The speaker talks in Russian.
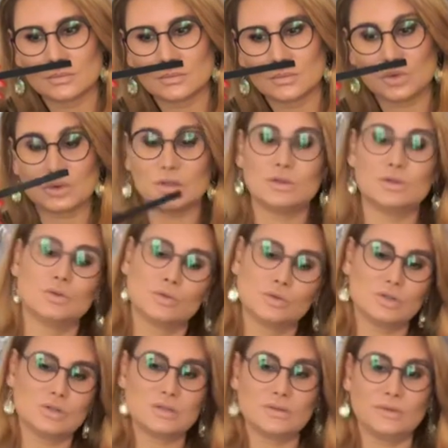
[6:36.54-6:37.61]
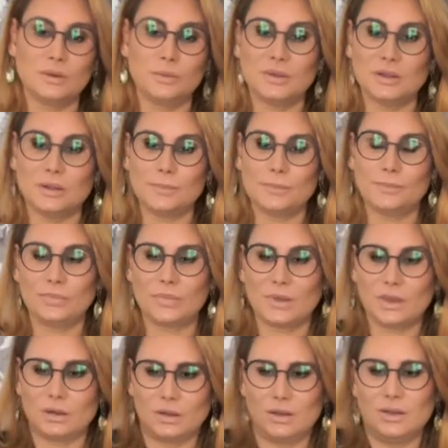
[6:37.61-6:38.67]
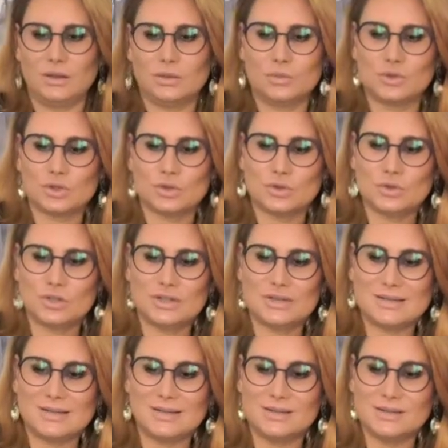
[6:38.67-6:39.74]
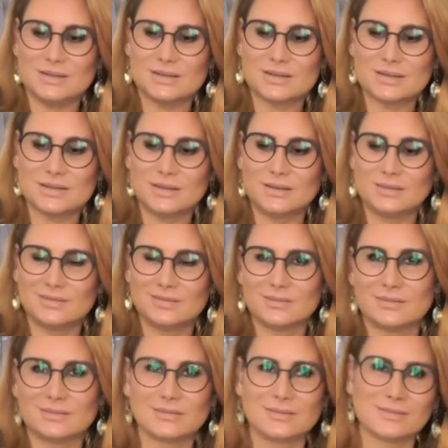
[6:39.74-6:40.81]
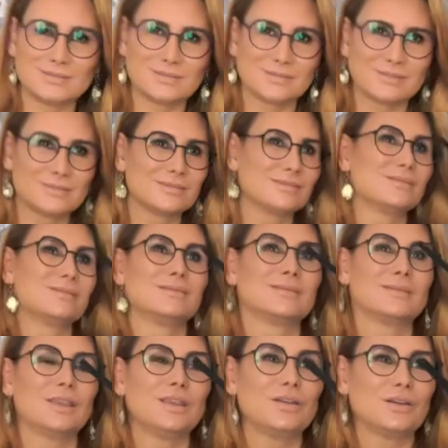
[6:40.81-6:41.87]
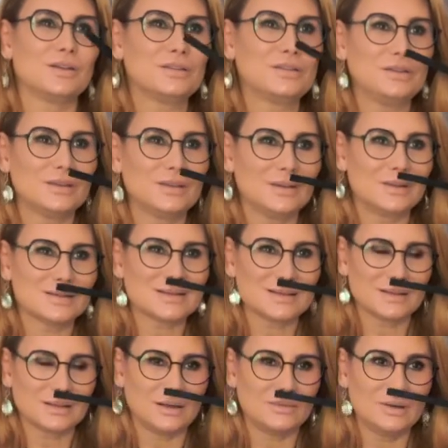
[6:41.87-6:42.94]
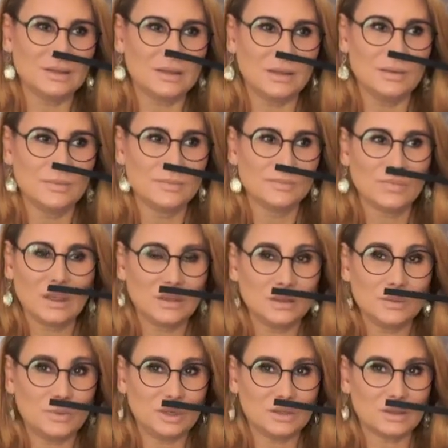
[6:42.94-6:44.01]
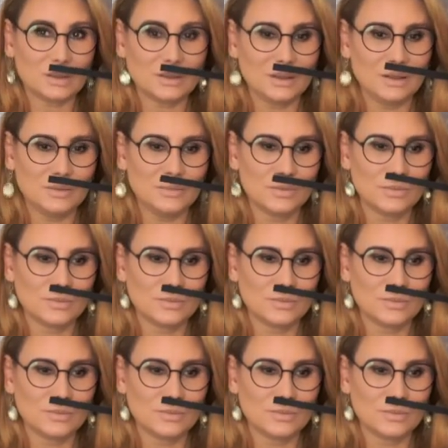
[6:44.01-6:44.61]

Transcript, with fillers: ну, кстати, он очень современный. Такие немножко дешевные леденцы, такие конфетки сладковатый, неприторный.